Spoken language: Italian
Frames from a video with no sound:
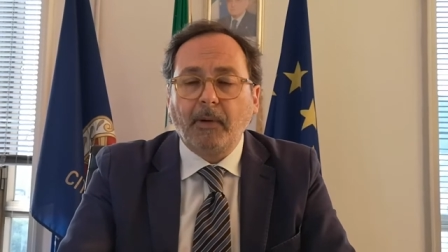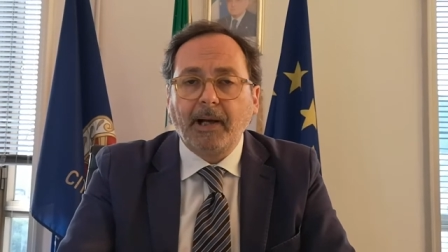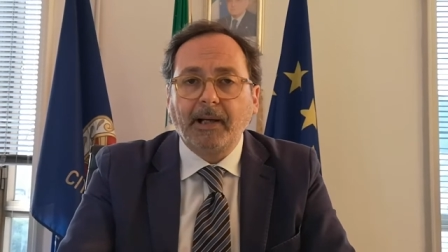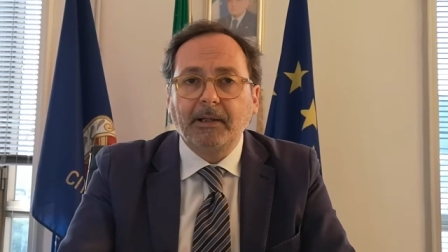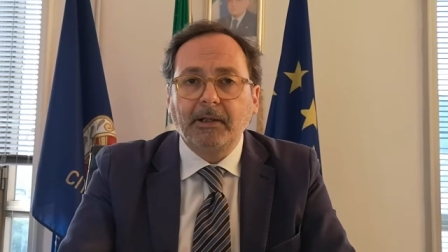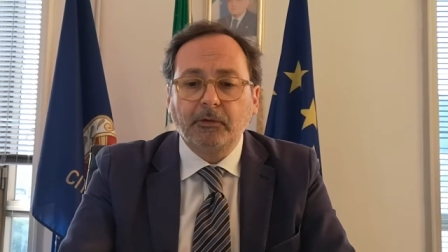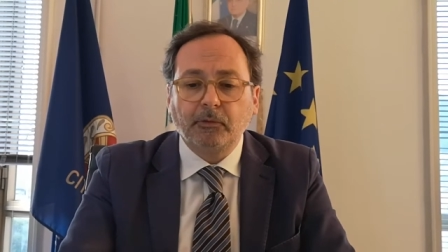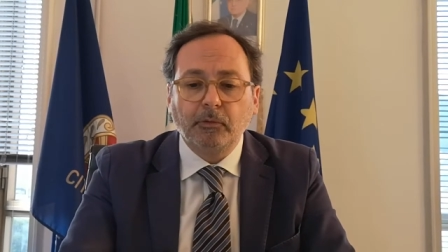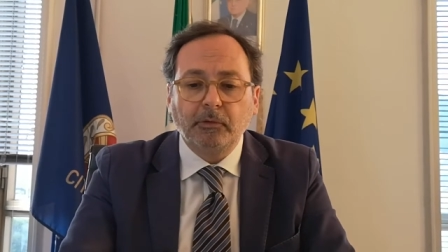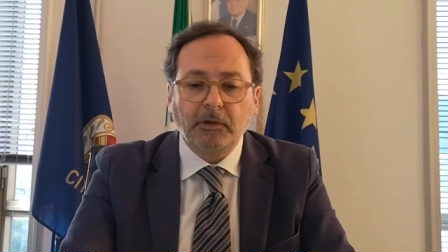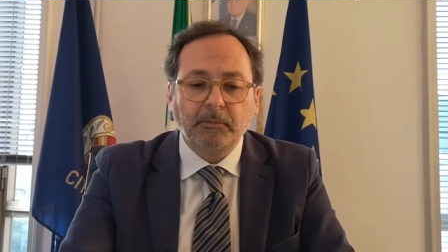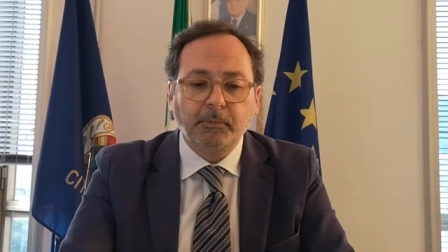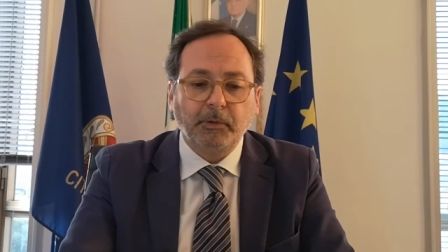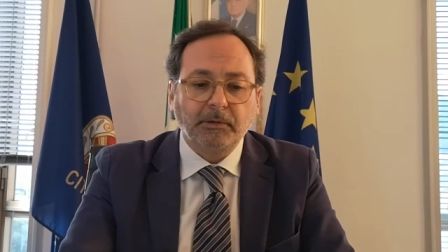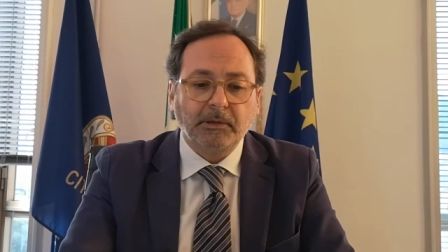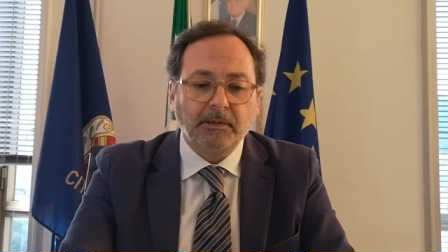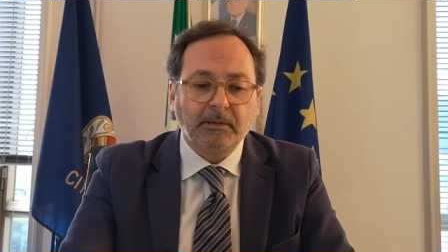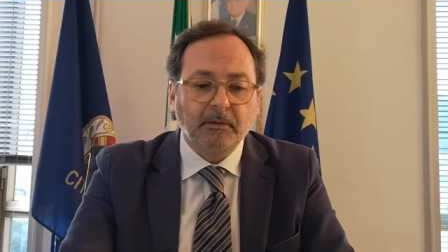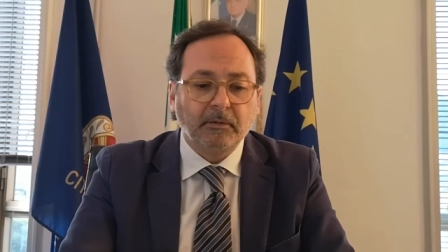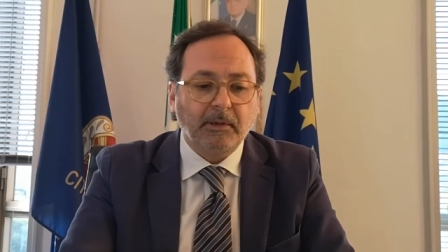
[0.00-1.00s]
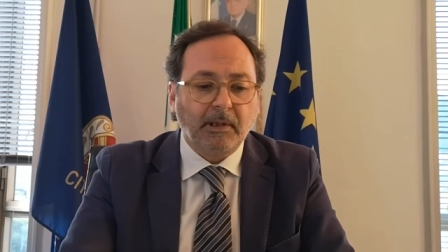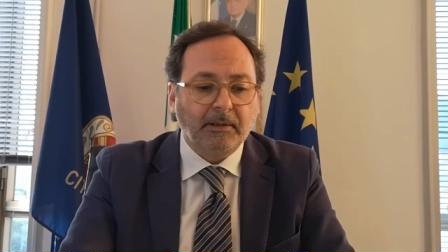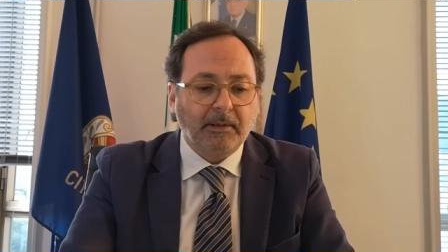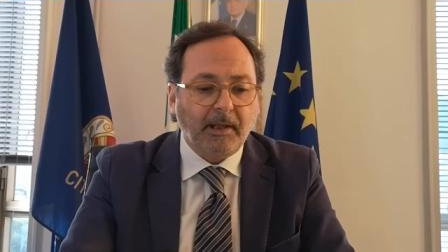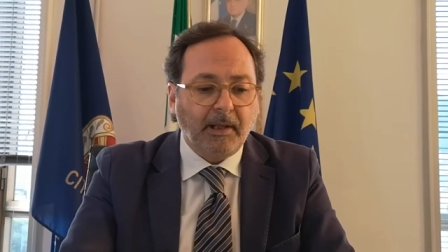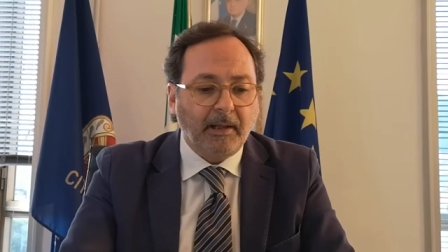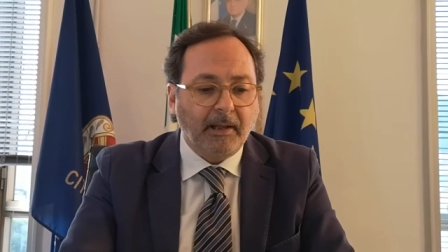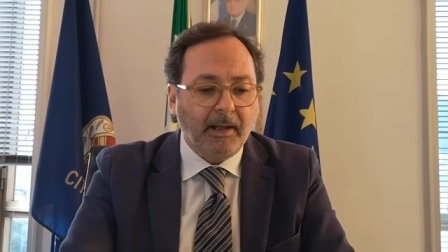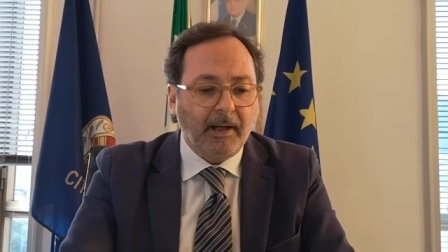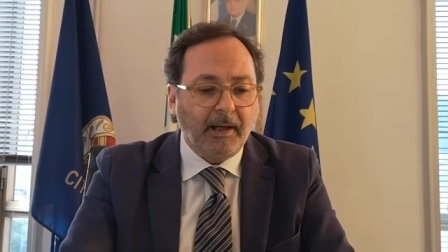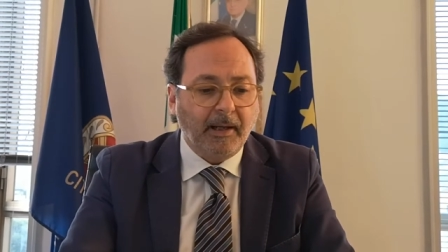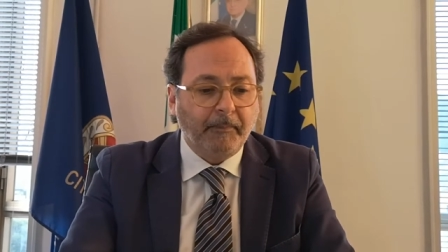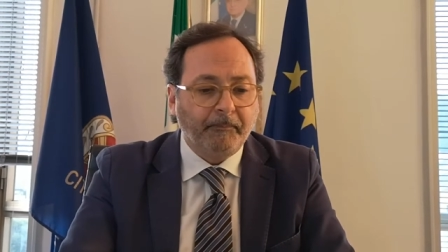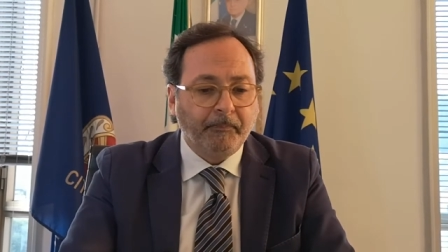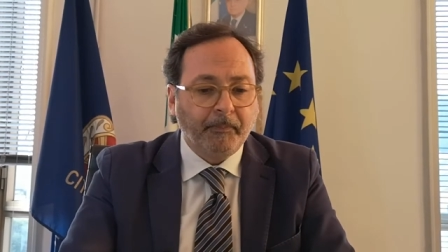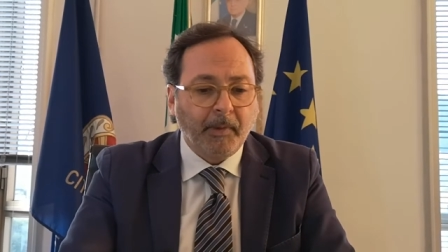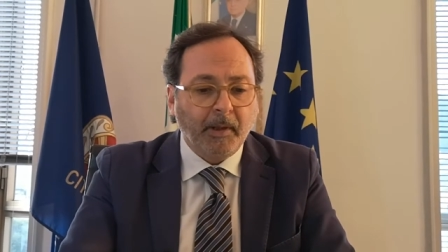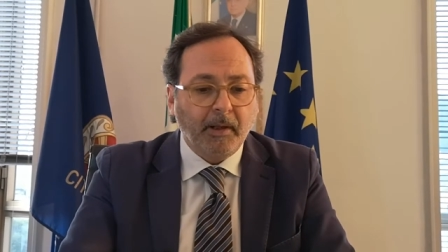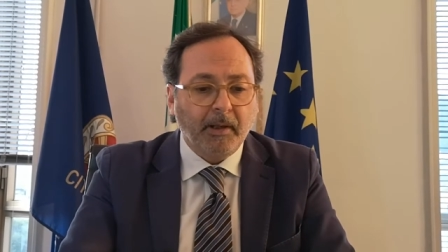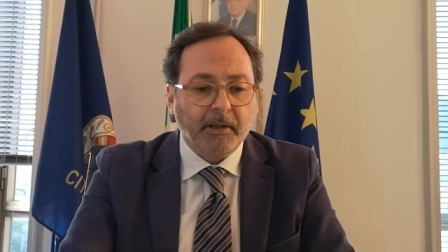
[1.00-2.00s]
anche su disposizione della
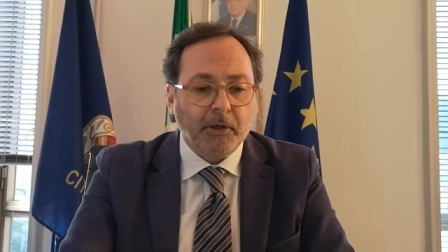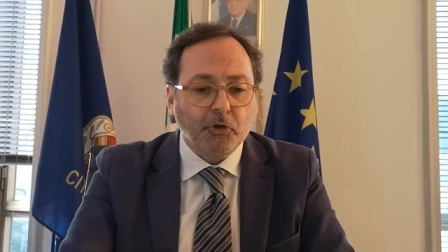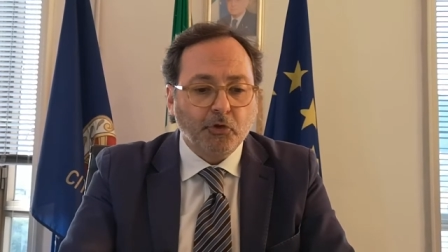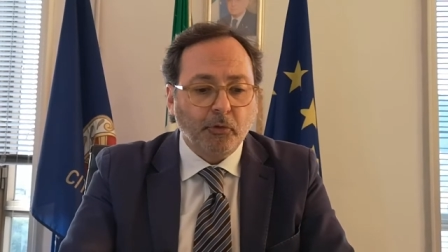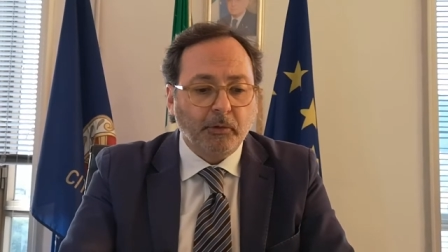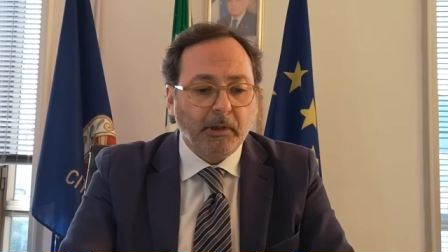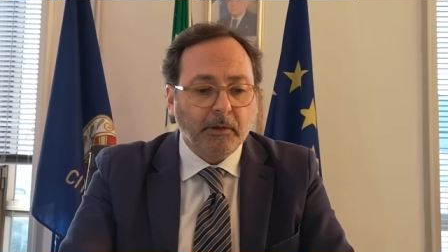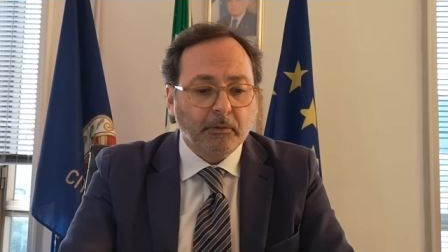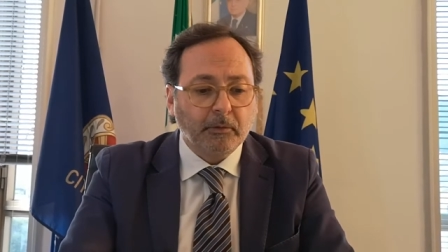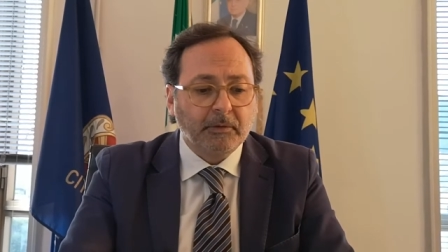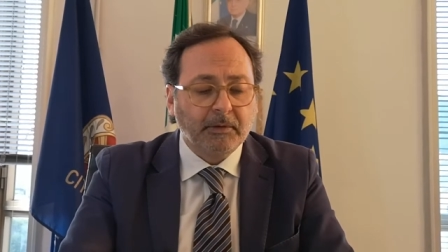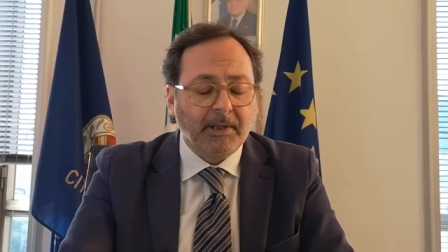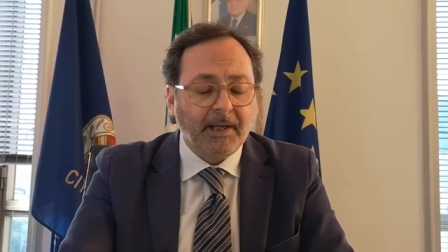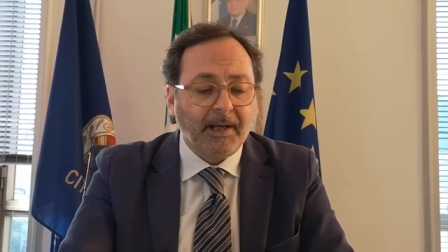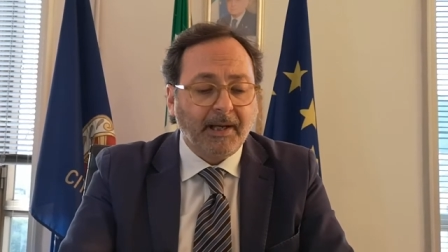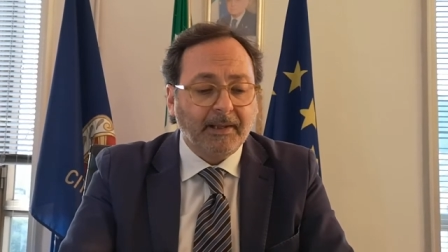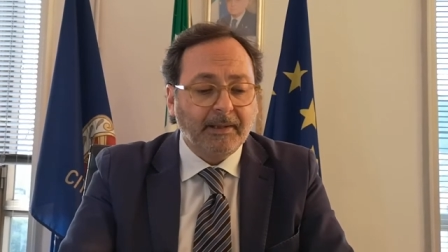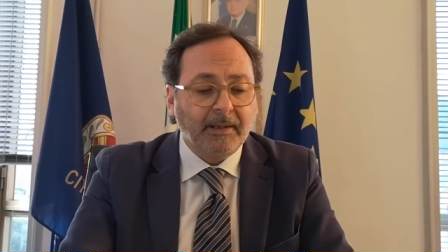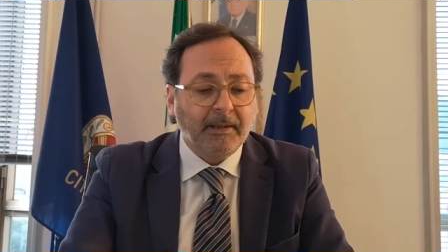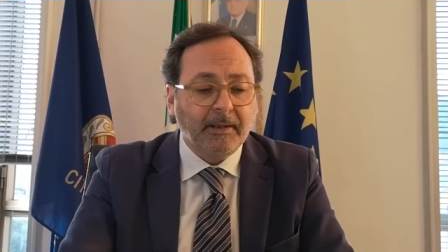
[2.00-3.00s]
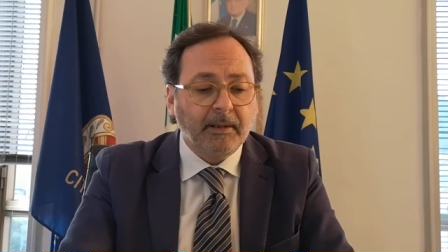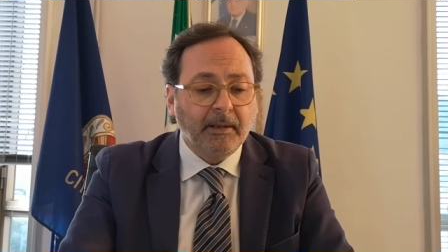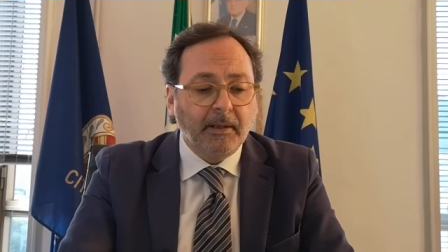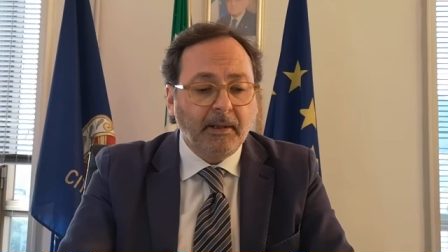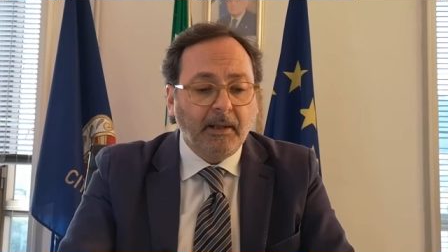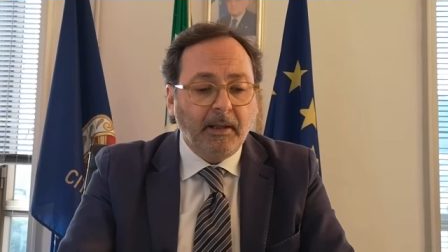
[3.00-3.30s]
regione toscana